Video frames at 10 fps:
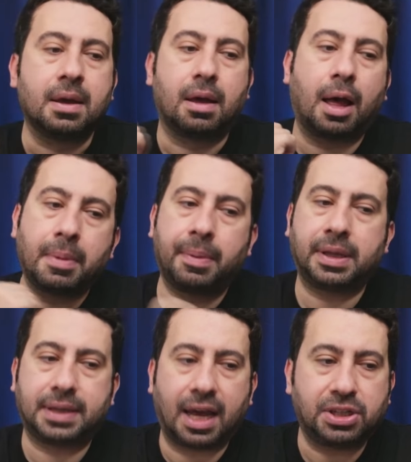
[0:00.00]

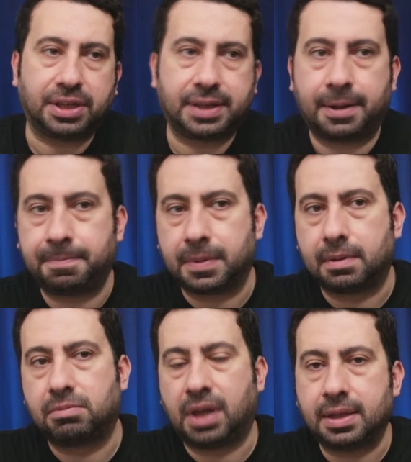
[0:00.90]
Amrabat gerçekten
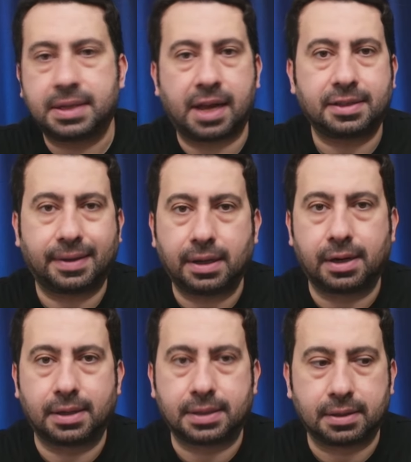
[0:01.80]
yeni transferler
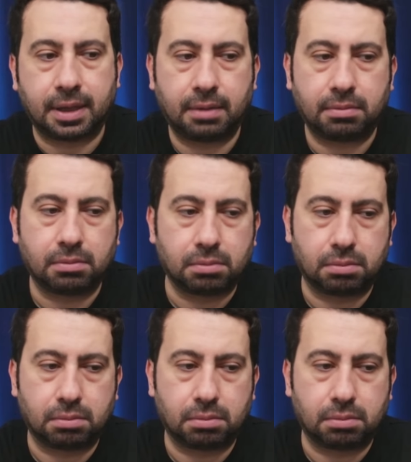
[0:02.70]
arasında